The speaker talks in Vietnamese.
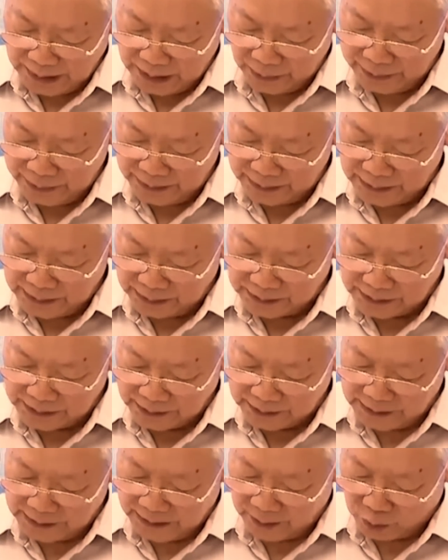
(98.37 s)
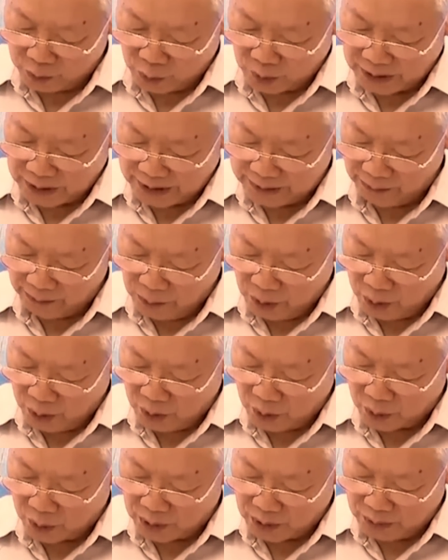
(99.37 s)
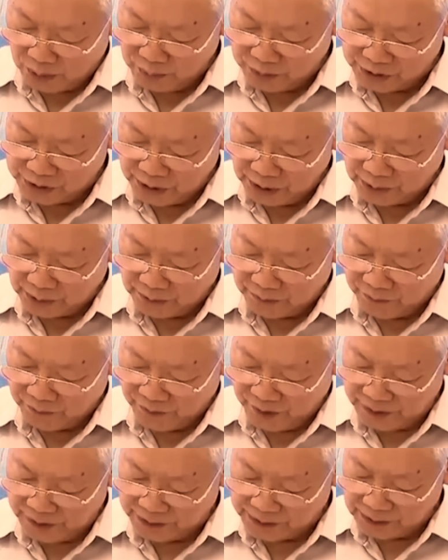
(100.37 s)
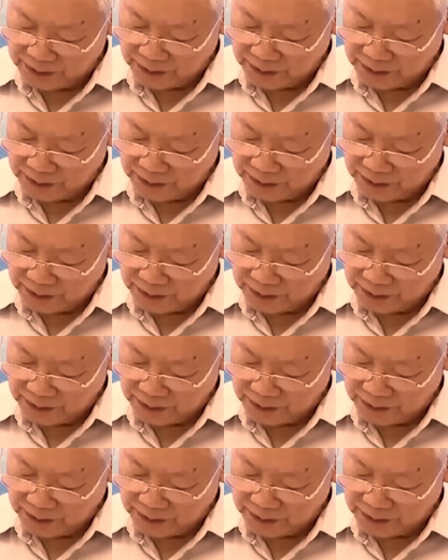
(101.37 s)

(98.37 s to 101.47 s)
cao ý thức trách nhiệm của cán bộ công chức viên